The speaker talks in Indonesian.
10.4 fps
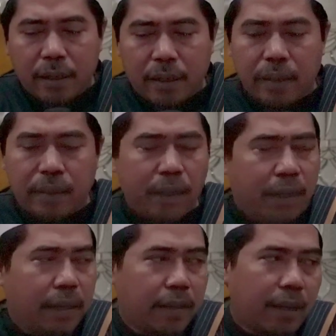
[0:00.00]

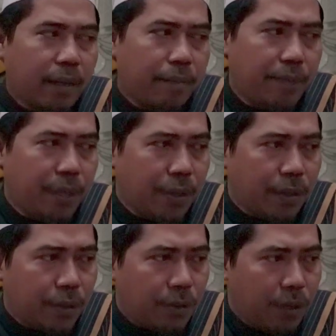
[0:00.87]
ketika
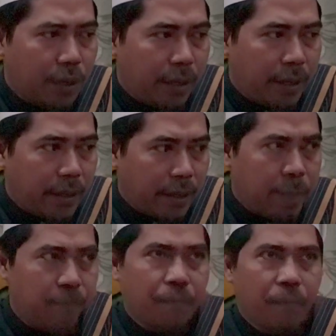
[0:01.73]
takbiratul
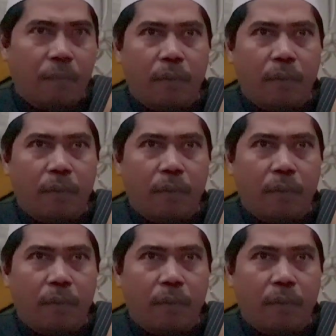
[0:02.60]
ihram